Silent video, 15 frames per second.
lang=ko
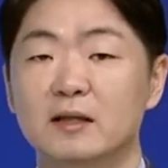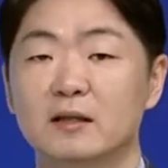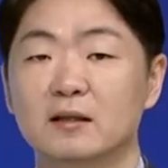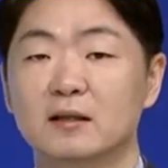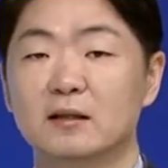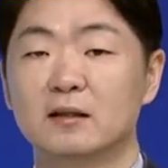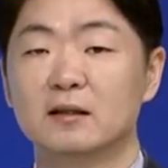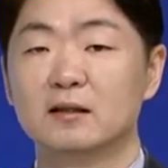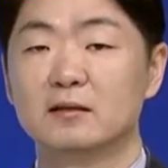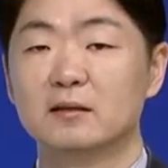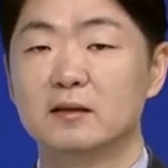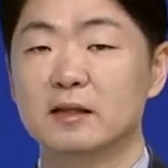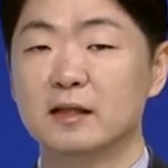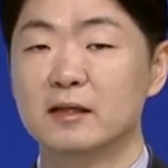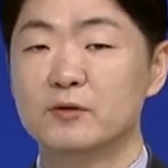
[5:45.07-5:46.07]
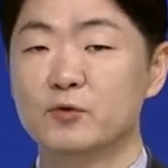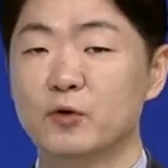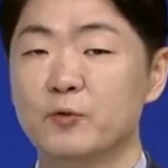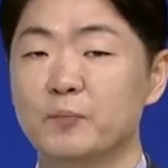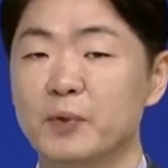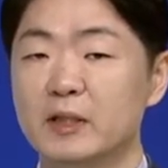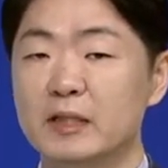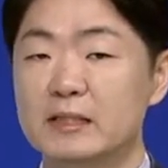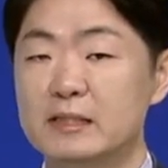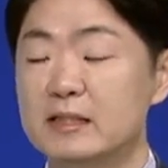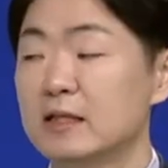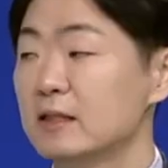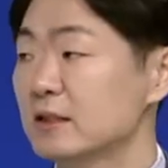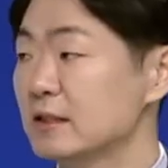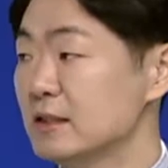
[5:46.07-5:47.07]
네. 어, 그런데 조현병의
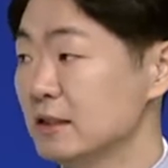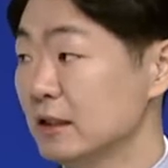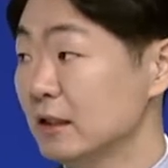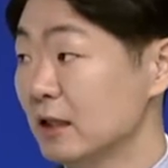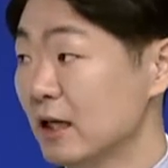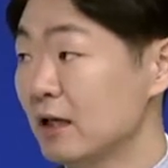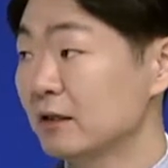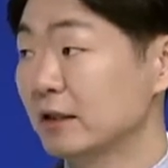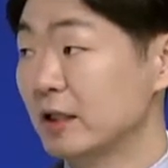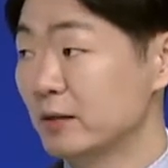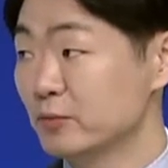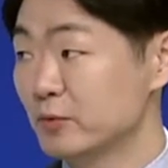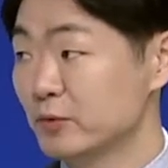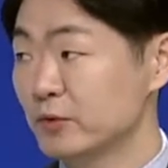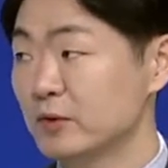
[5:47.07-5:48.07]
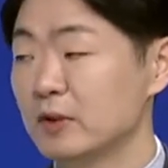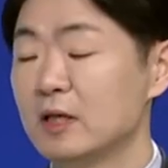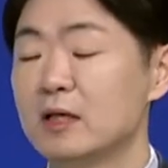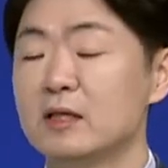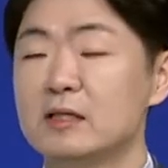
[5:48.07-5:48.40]
시작 시기가 대부분